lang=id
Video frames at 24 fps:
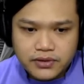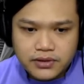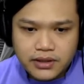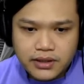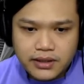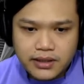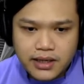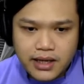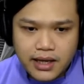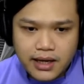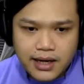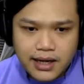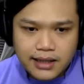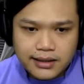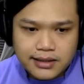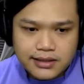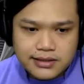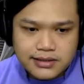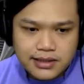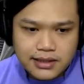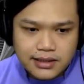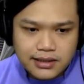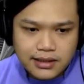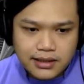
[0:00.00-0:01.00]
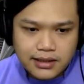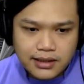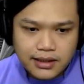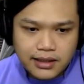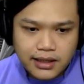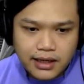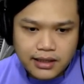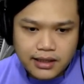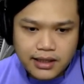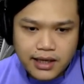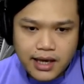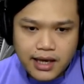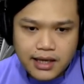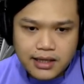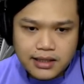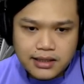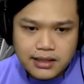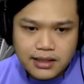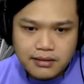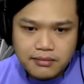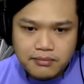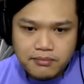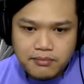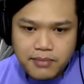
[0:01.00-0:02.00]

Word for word: Nih daerah atas sini nih Grand Canyon,